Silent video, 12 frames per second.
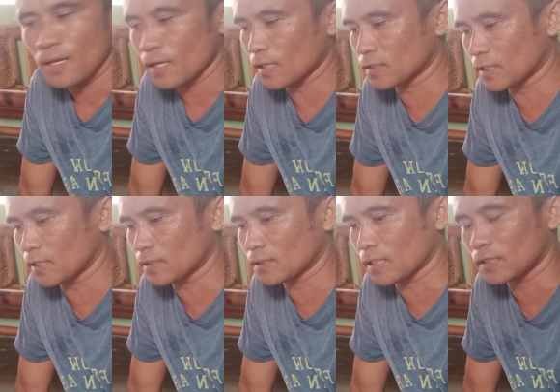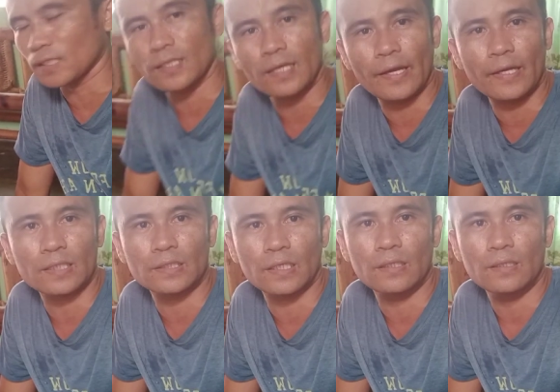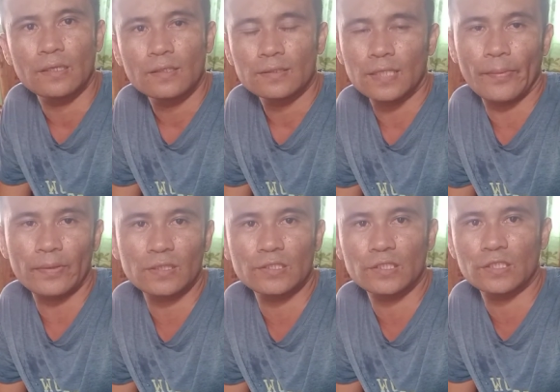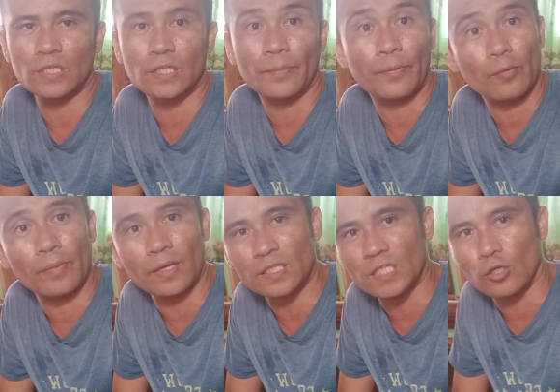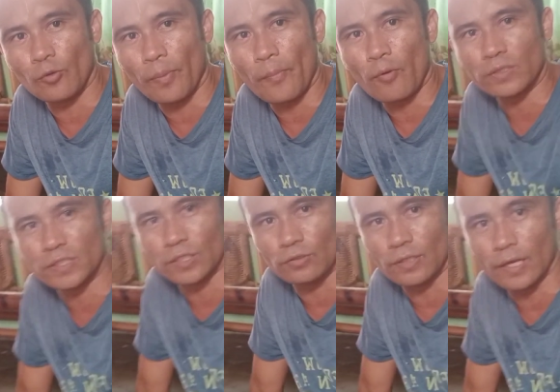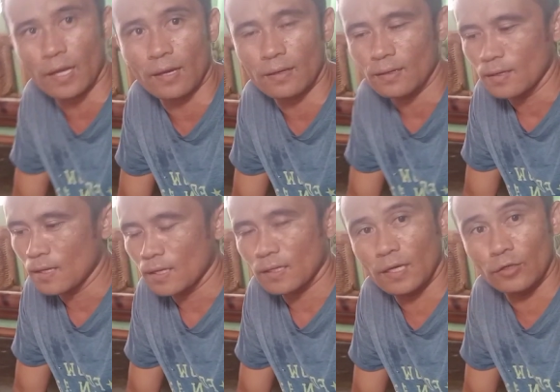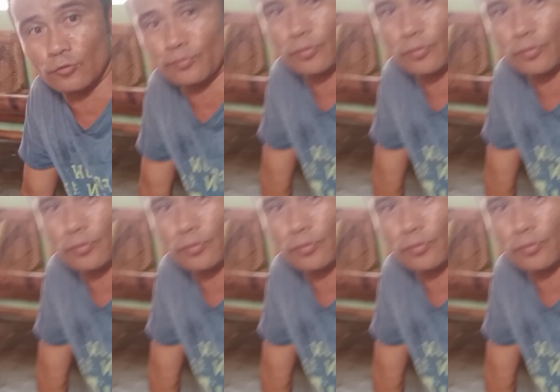Kasi sa isang kain kasi, dapat 17 pero may resay ko pa po kasi yun. Kaya ganun